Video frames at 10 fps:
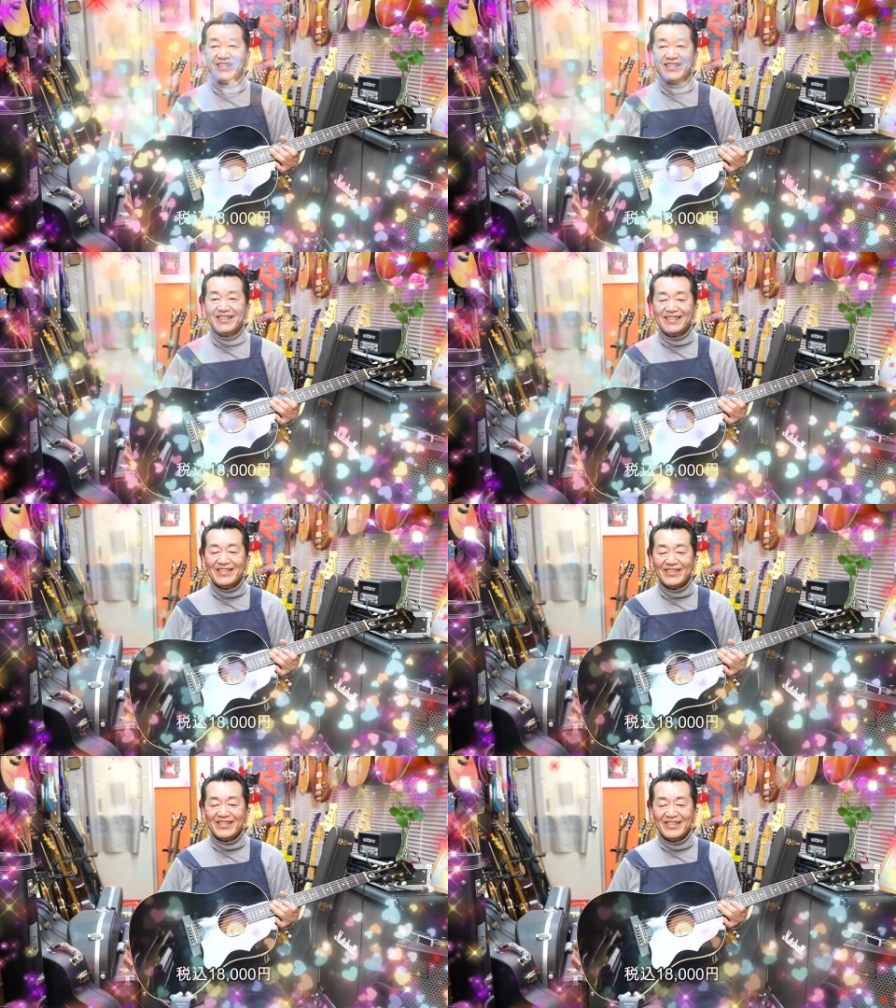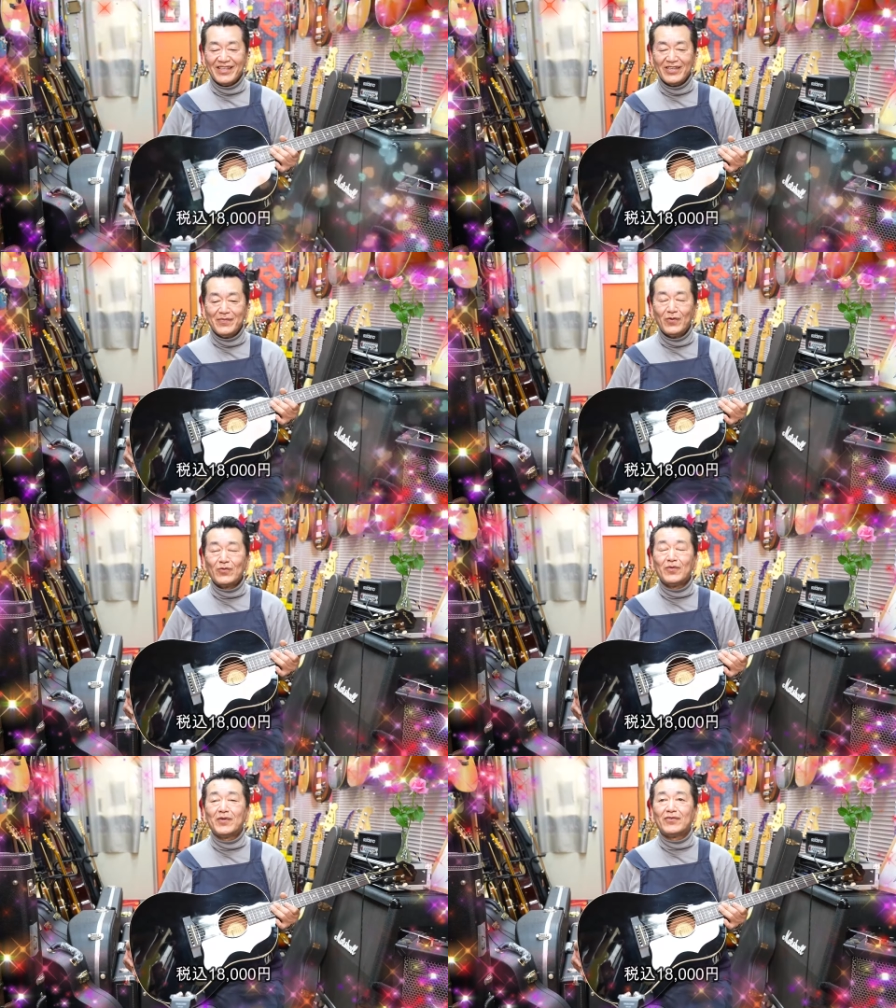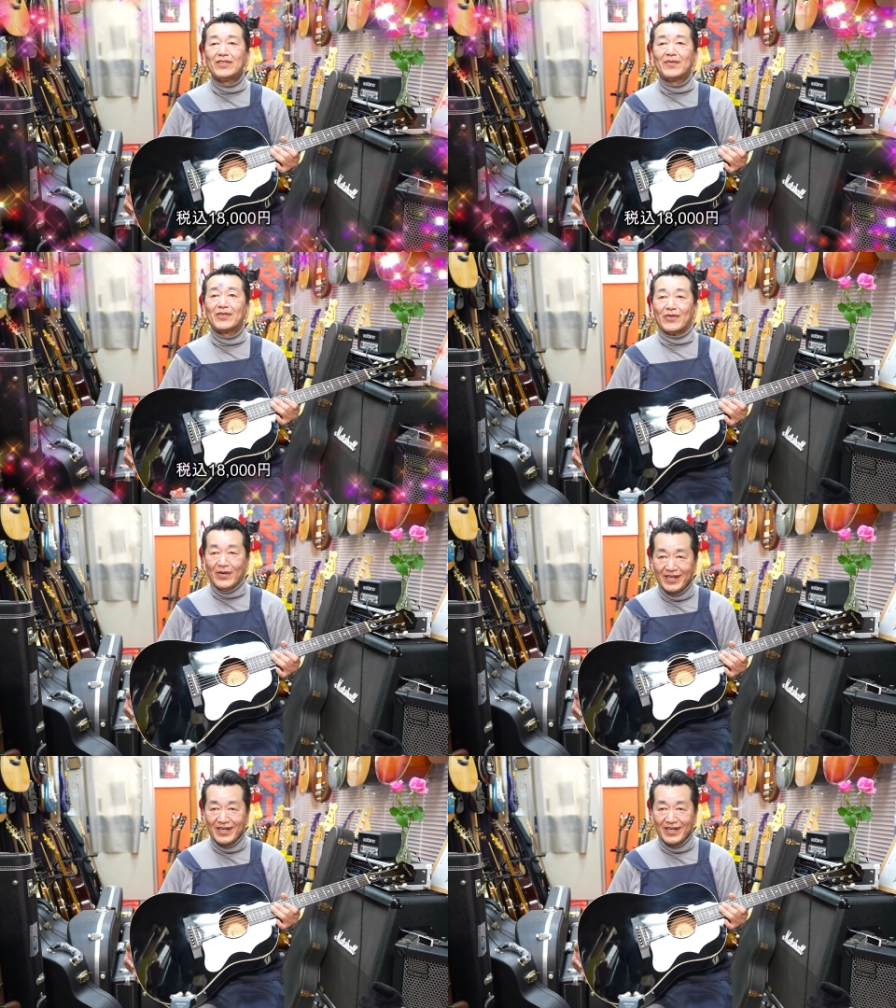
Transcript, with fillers: り、ね、今本当にびっくりしてますよね